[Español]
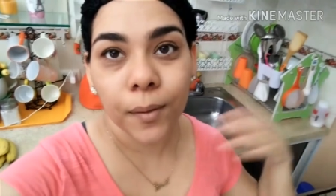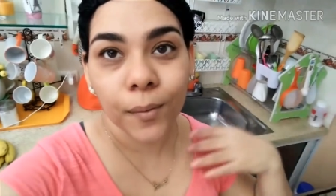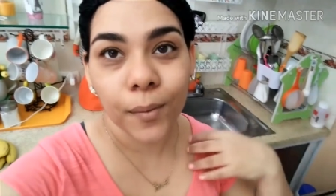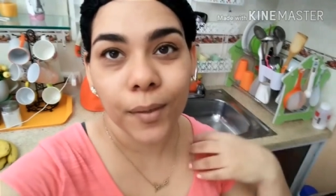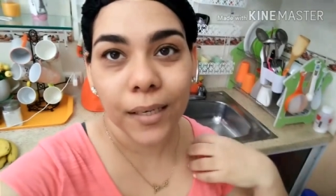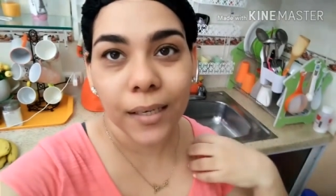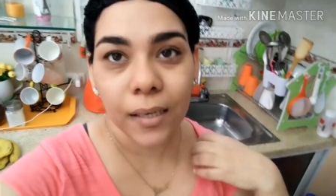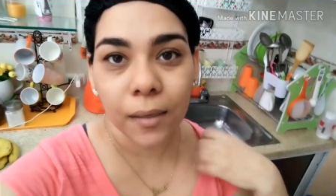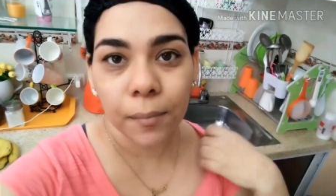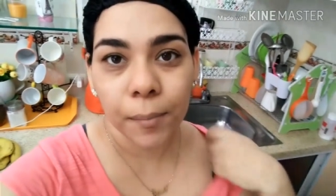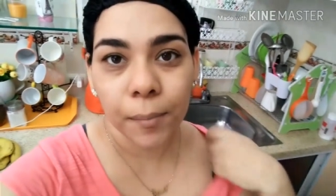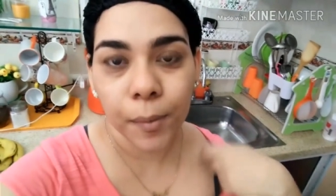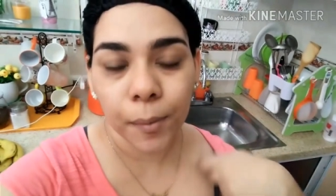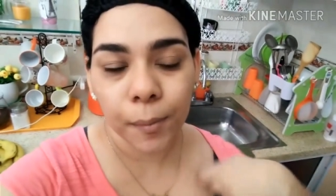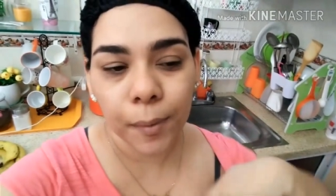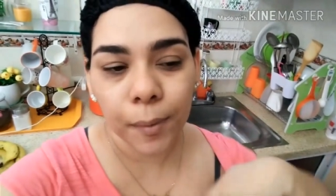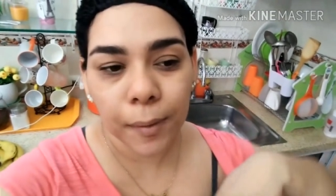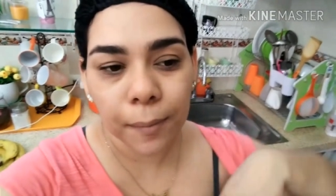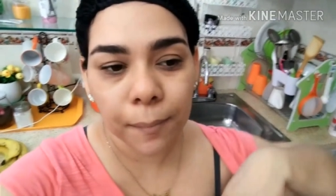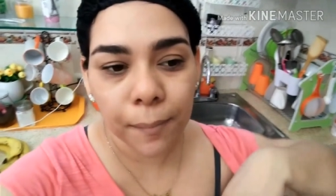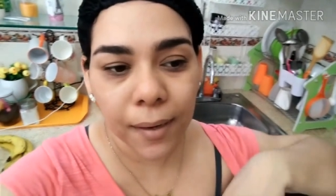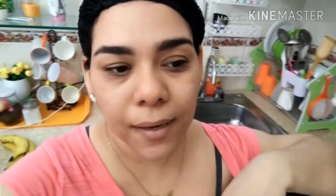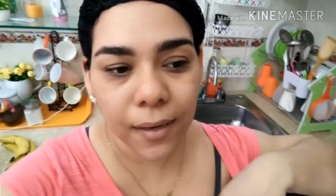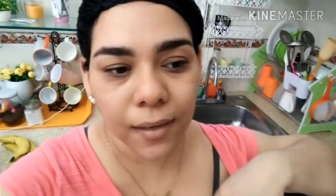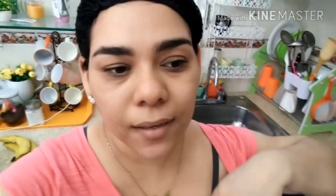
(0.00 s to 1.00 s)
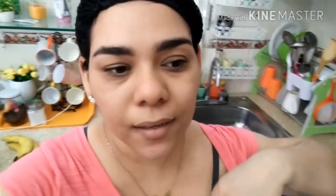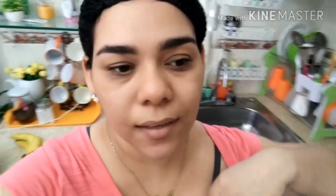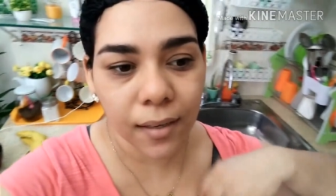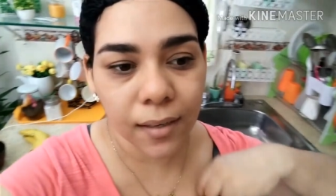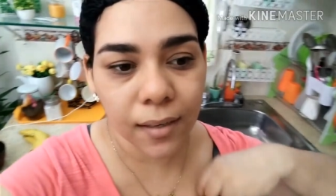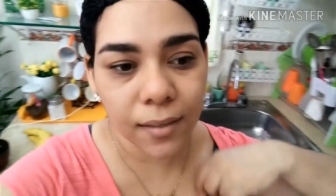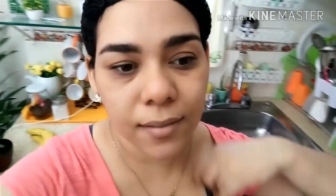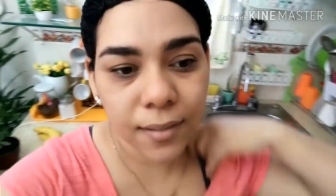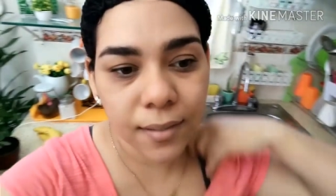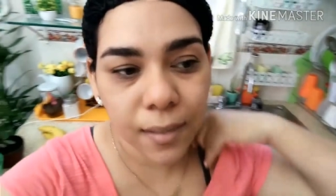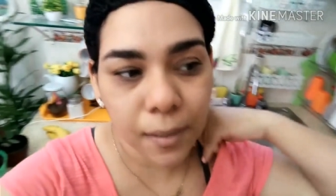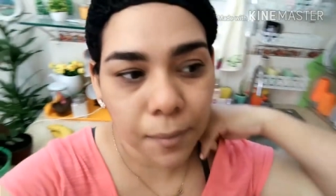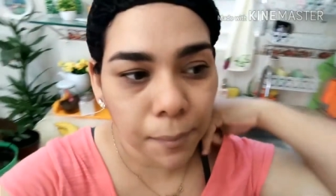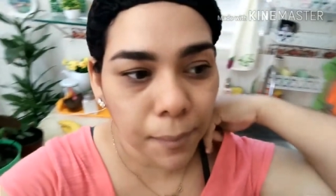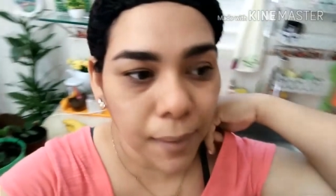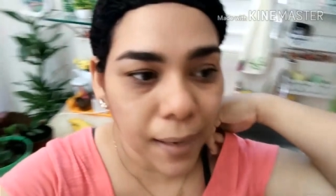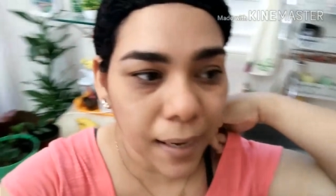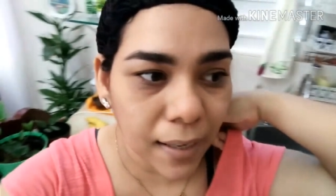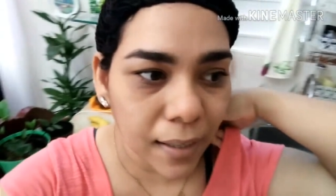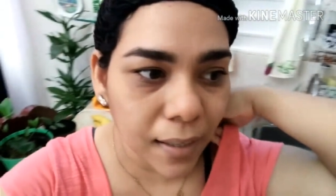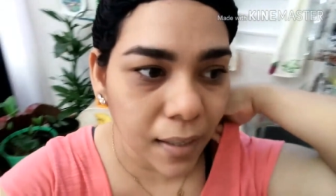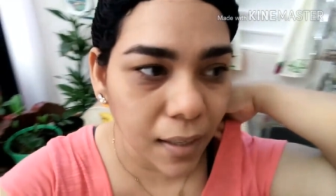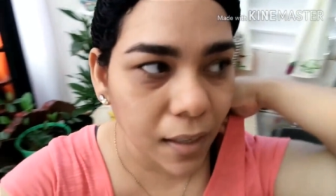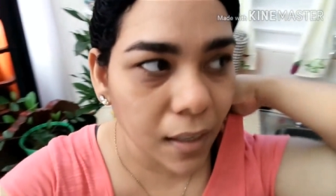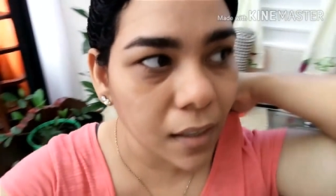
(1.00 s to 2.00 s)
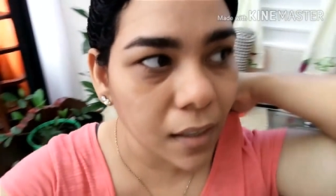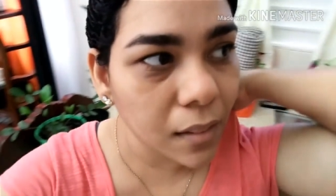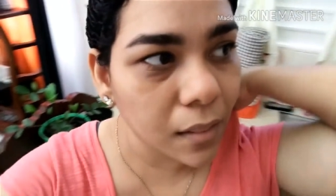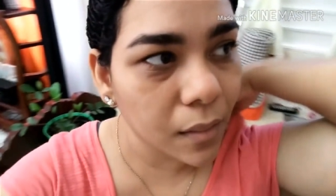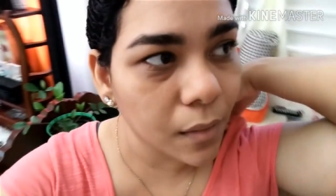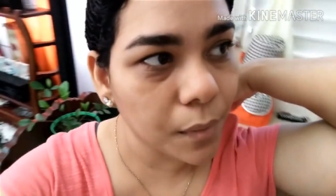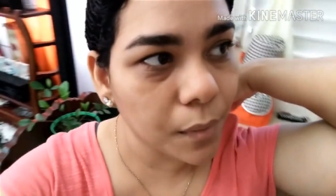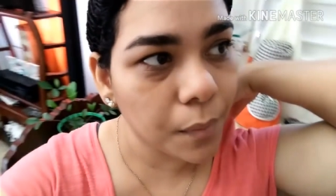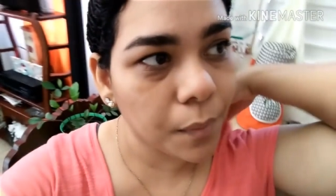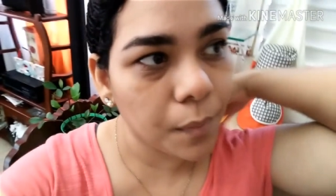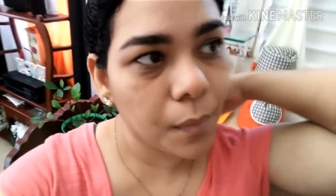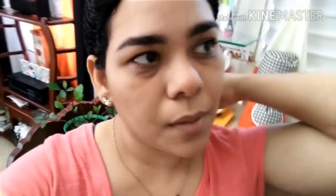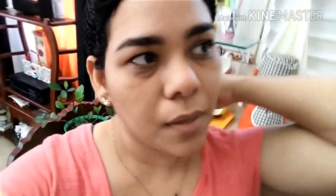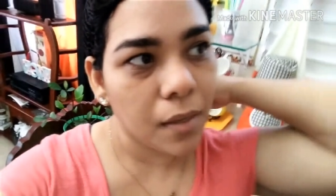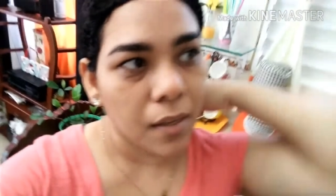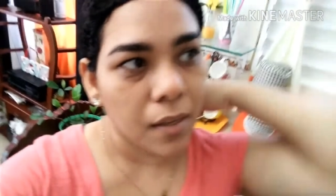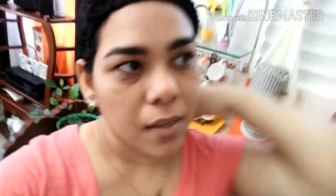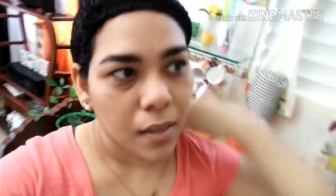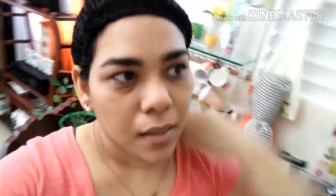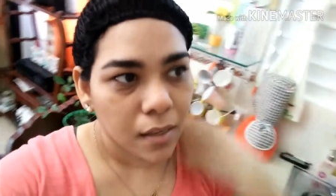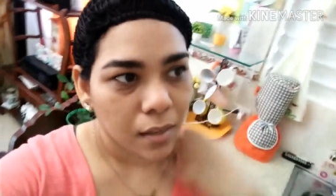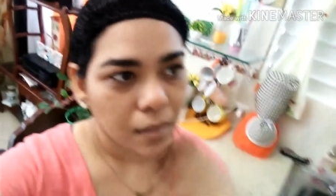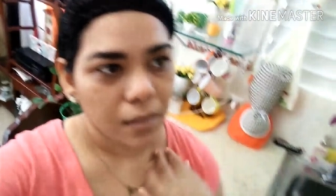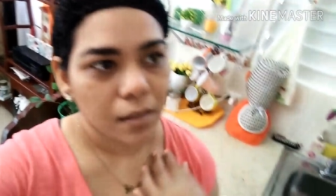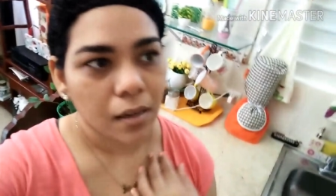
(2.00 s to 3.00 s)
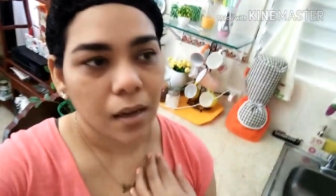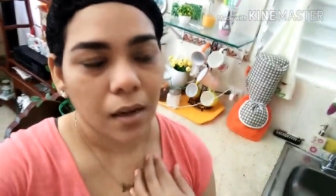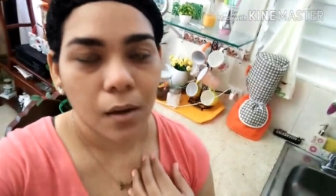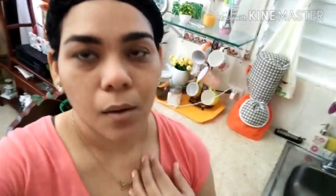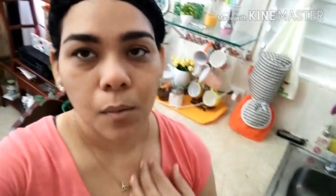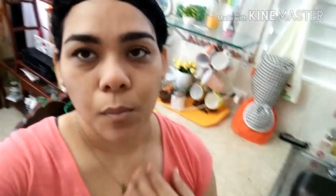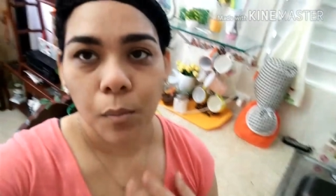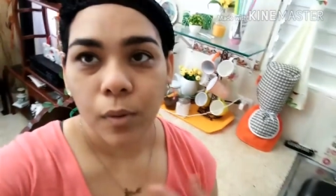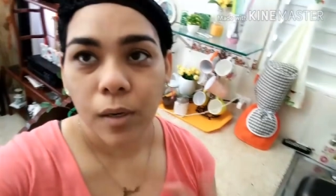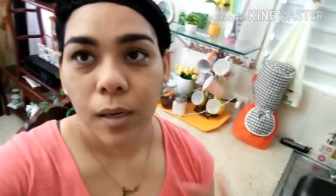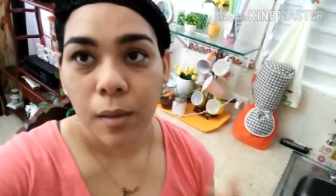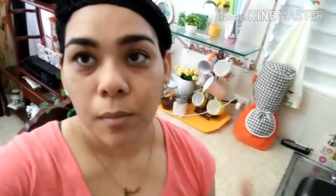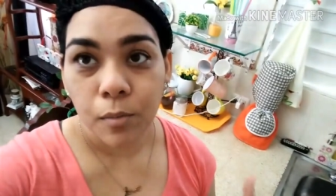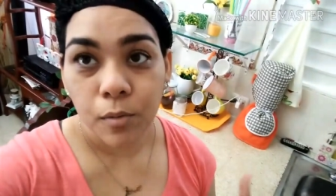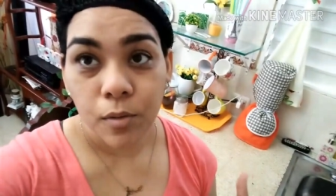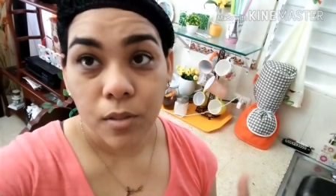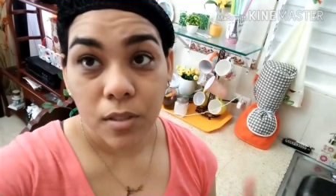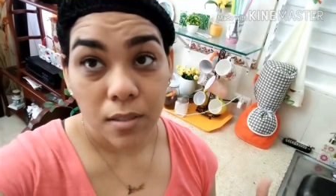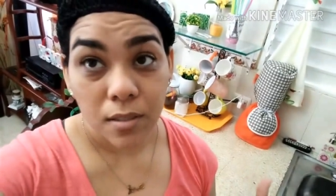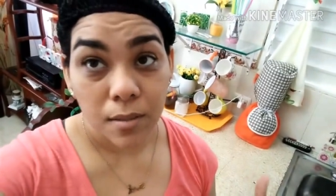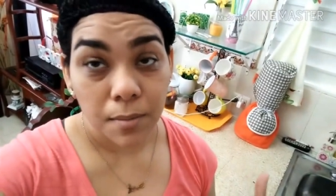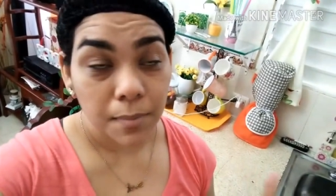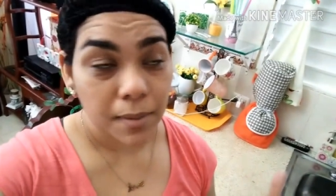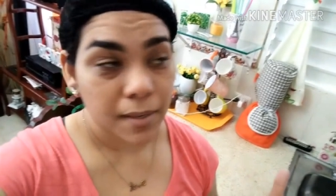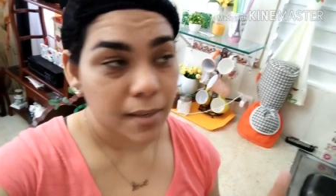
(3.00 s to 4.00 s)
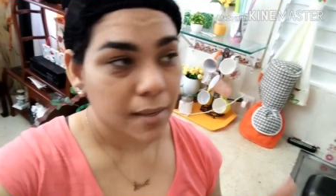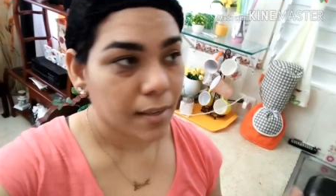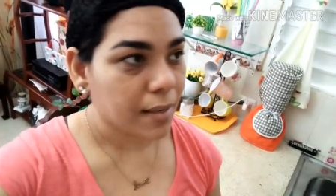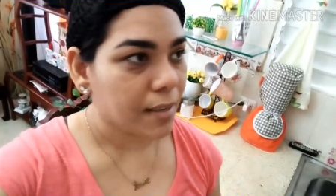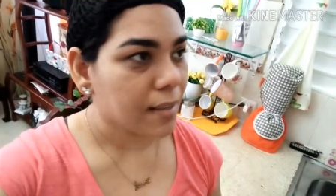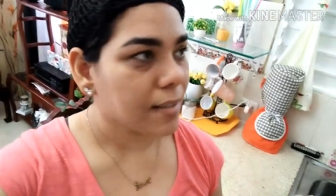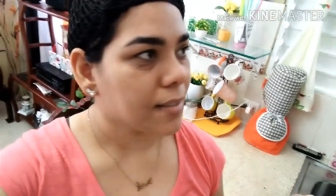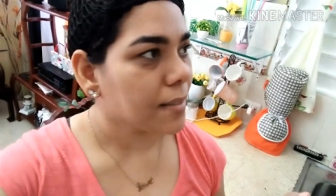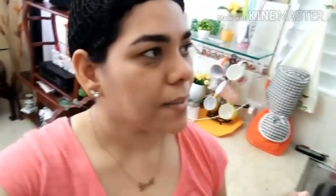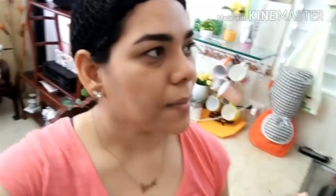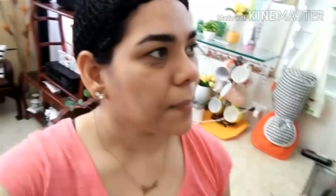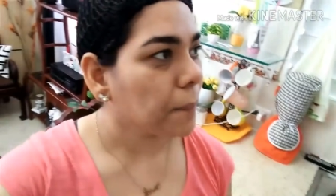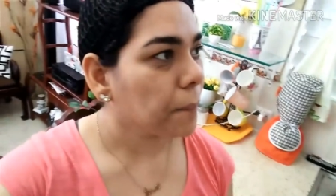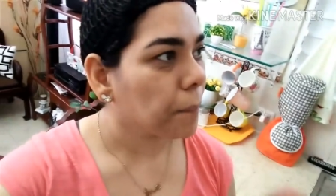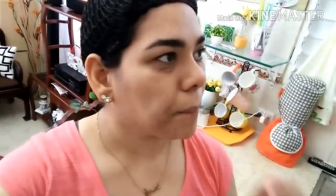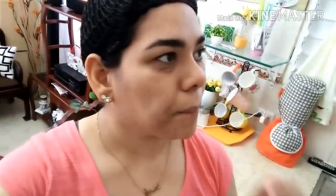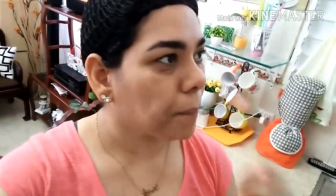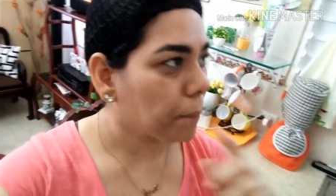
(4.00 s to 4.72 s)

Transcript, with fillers: pero el problema es que al ser blanquito y acumula muchísima grasa.